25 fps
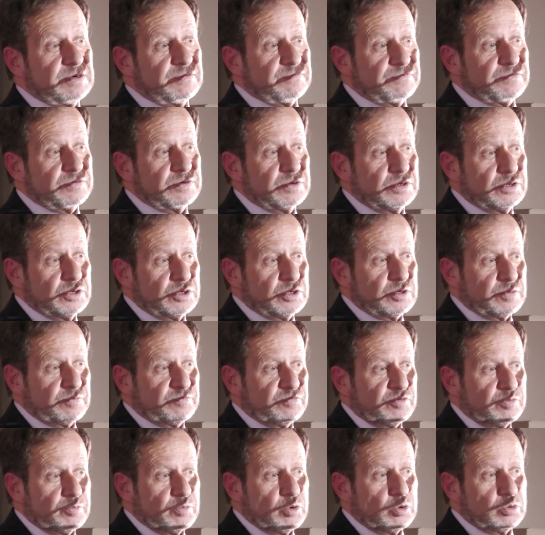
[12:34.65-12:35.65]
On,
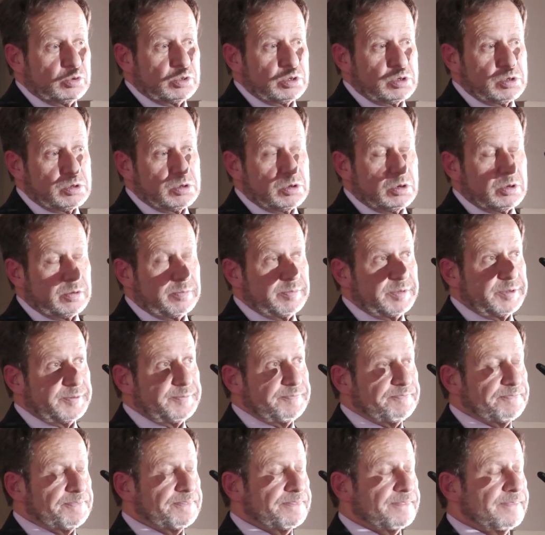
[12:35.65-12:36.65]
aime entendre parler de
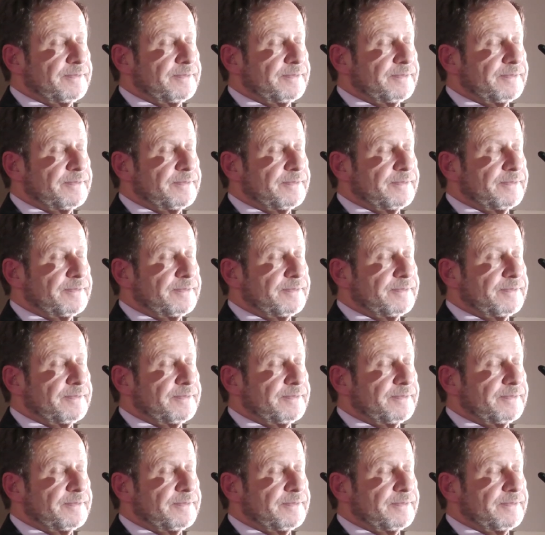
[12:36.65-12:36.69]
menaces.